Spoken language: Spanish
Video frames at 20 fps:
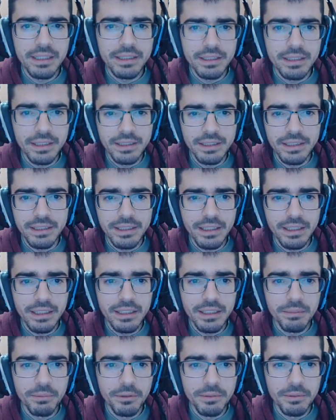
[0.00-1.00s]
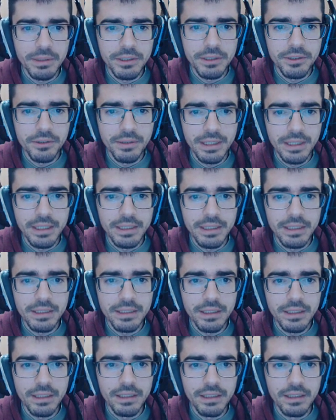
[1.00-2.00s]
Sí, sí, este es de tipo bicho. Vale, este
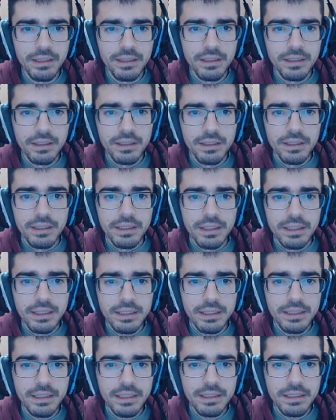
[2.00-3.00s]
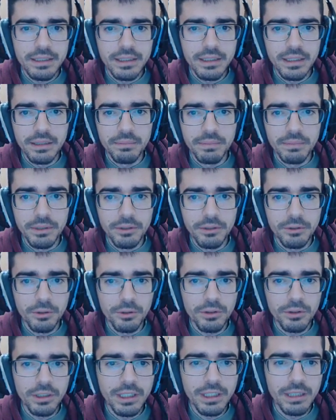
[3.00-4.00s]
sí. Este sí. Pero
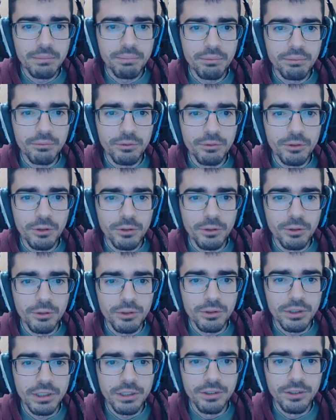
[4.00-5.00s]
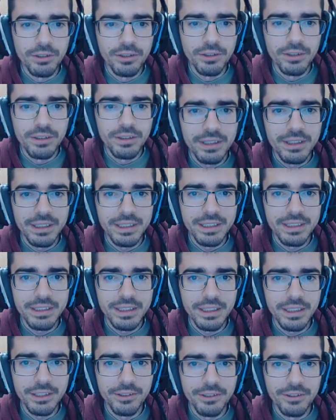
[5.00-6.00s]
todos tienen el punto tóxico. ¿En
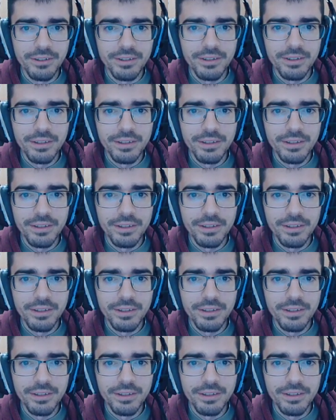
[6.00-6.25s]
serio?